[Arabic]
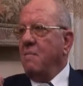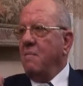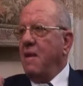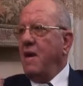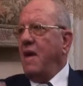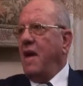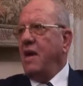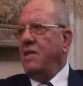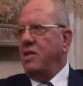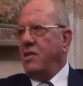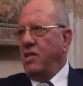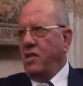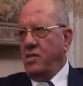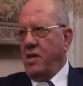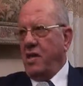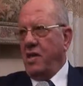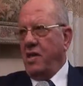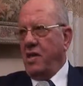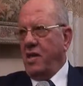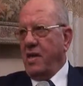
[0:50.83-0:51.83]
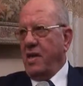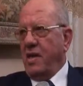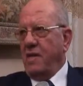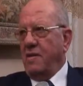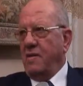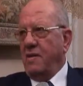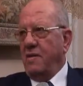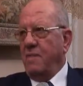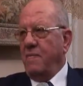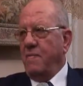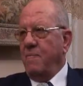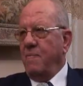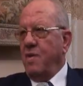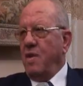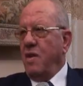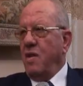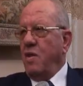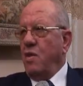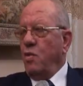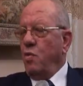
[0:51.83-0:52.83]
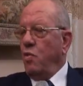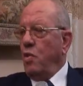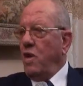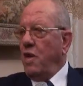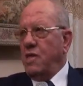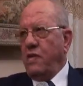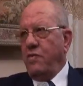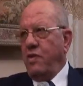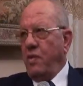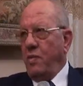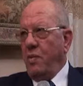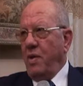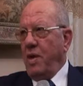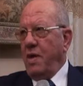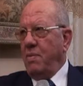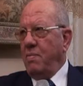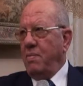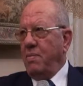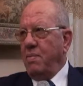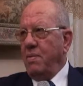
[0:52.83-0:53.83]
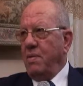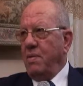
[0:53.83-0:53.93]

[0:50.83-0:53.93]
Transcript: ما اي حد يترشح للرئاسه وليس فيهم عيب